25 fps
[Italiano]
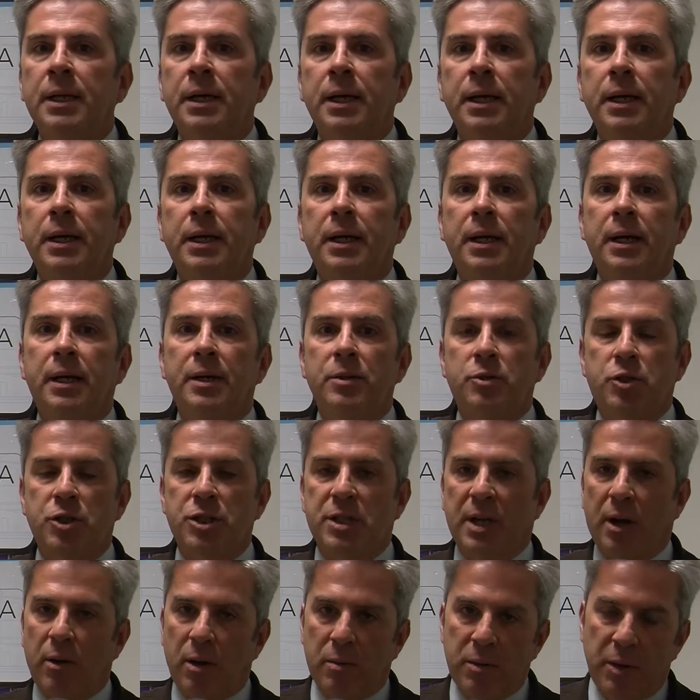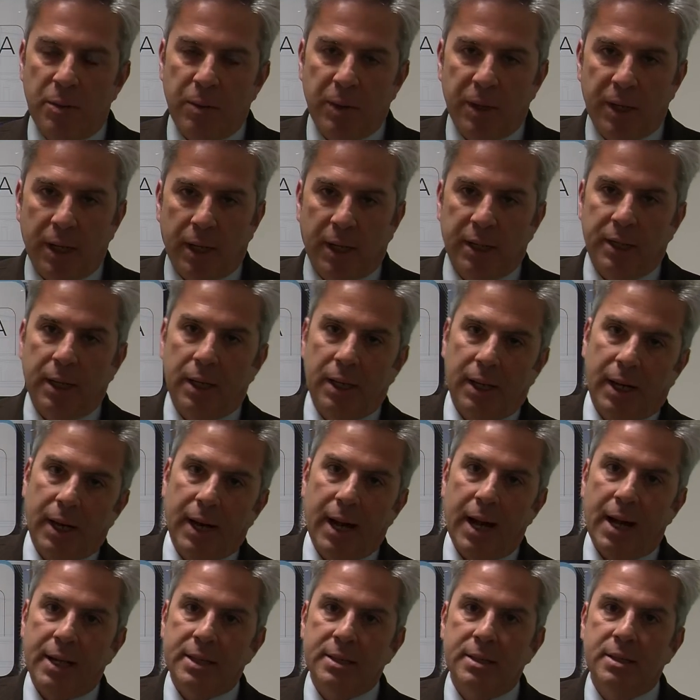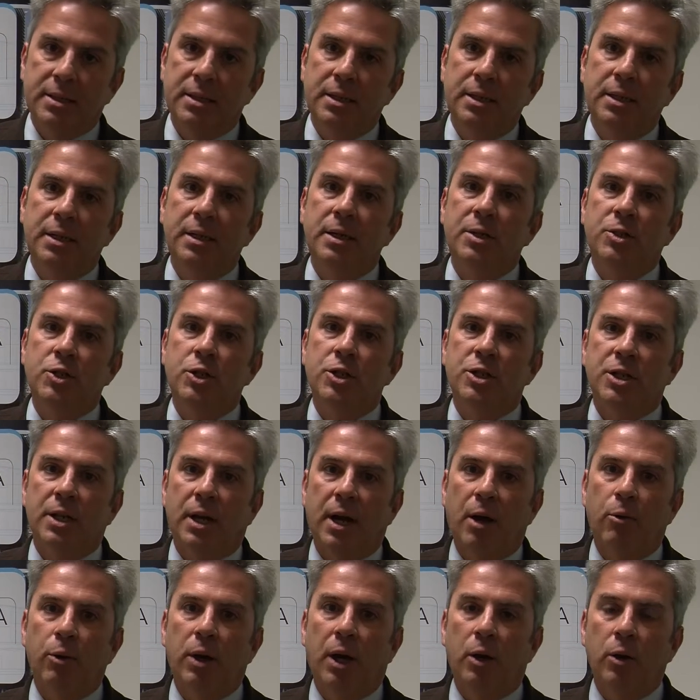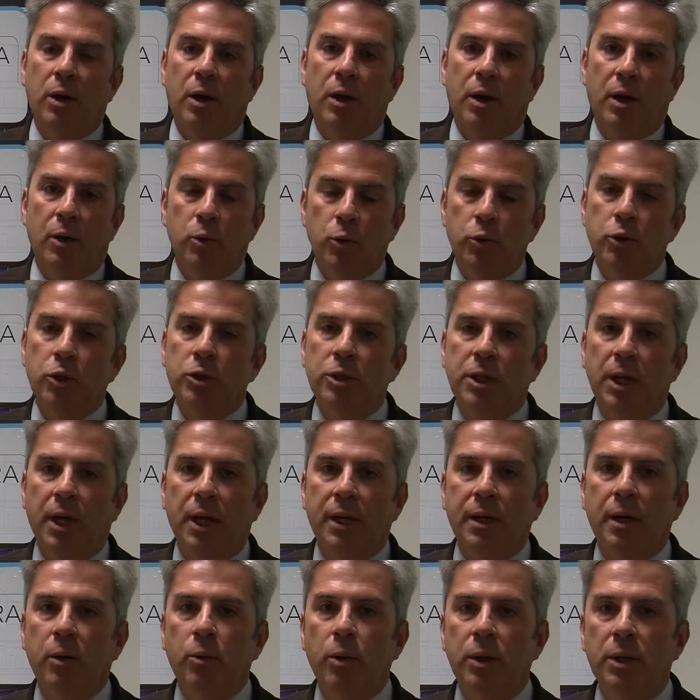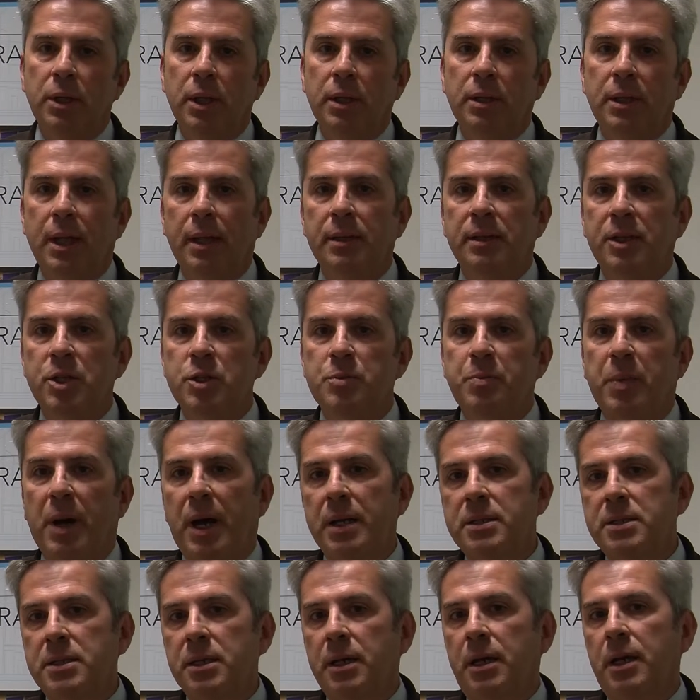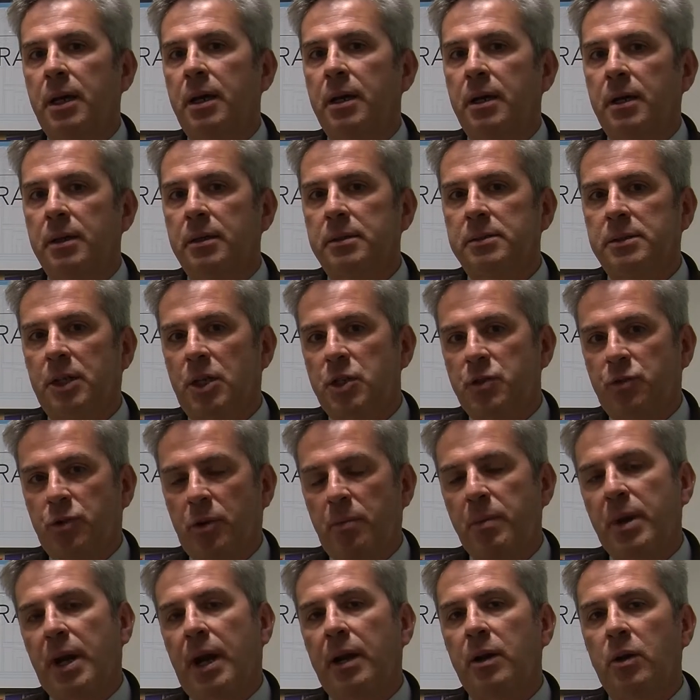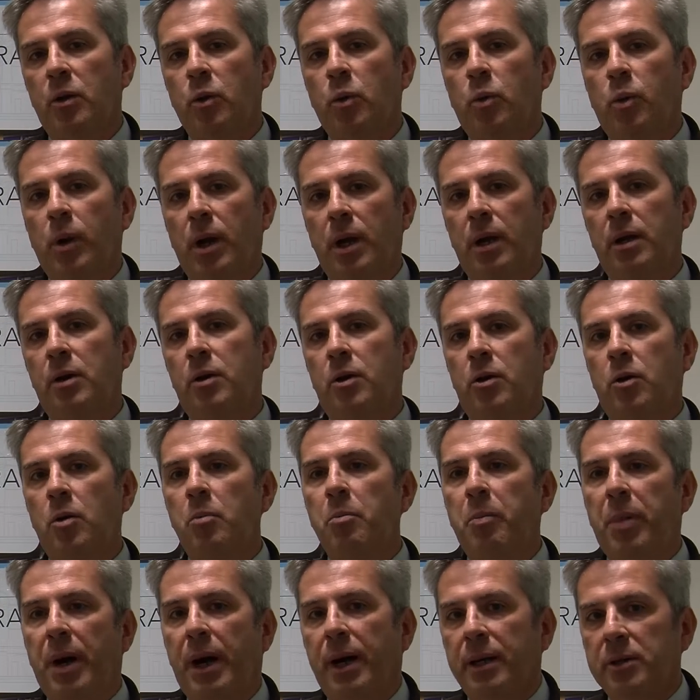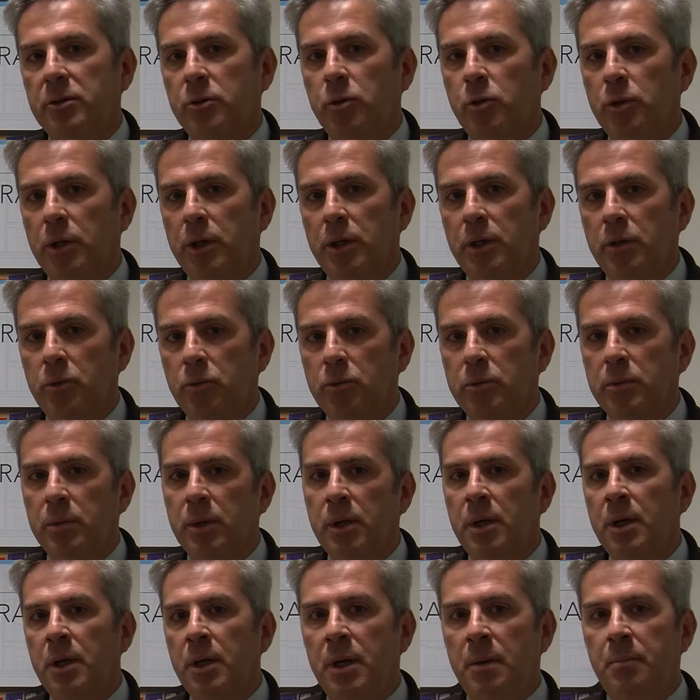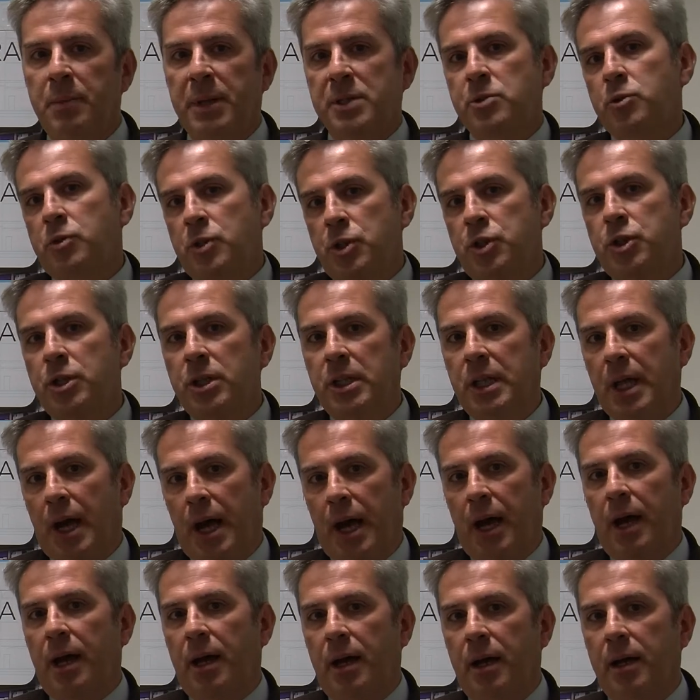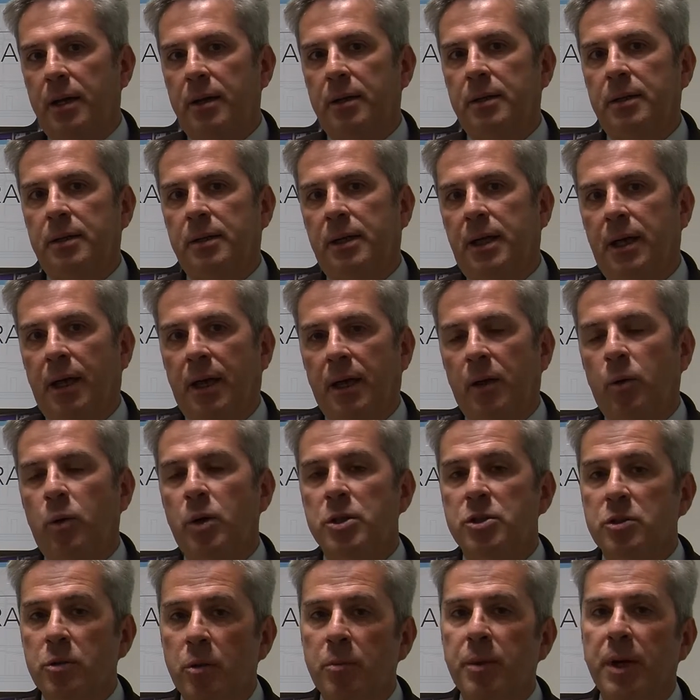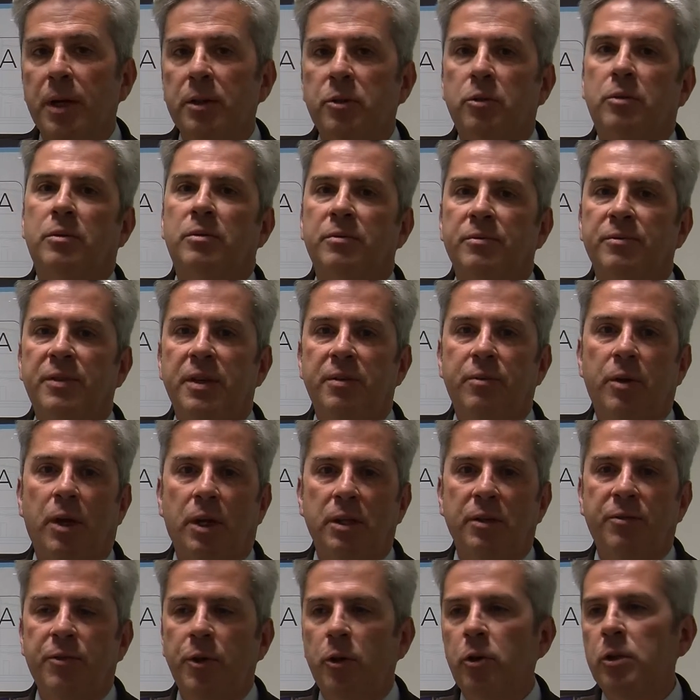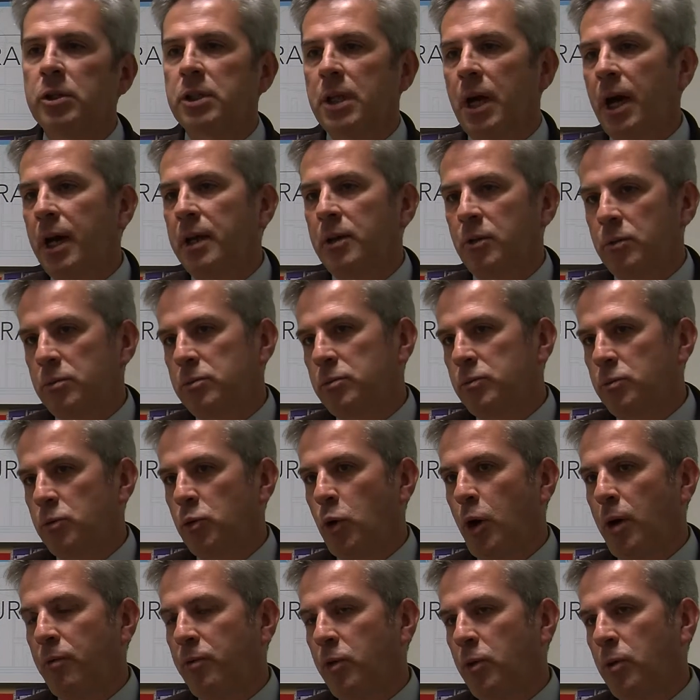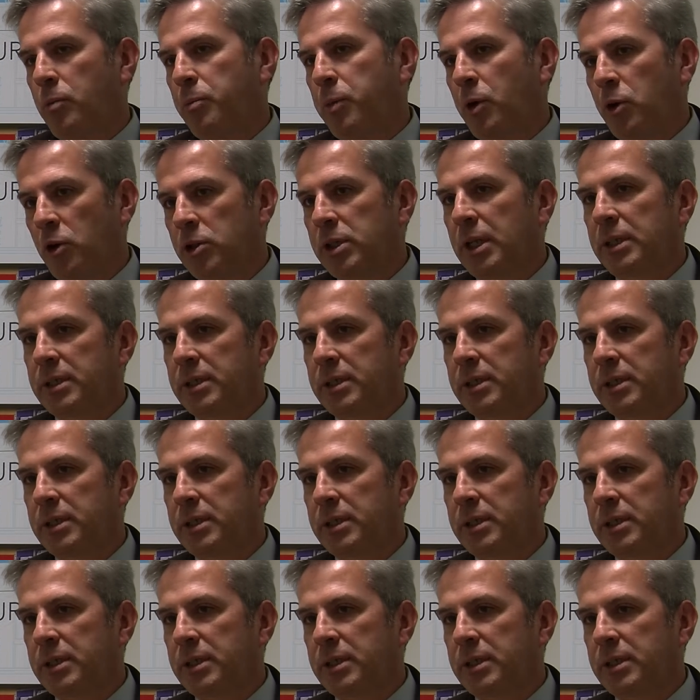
eh, ci sarà una biblioteca dei ragazzi, ci sarà una ludoteca, quindi tanti spazi che trasformeranno quel comparto in un pezzo di città eh, che in questo momento vive una difficoltà in un nuovo polo di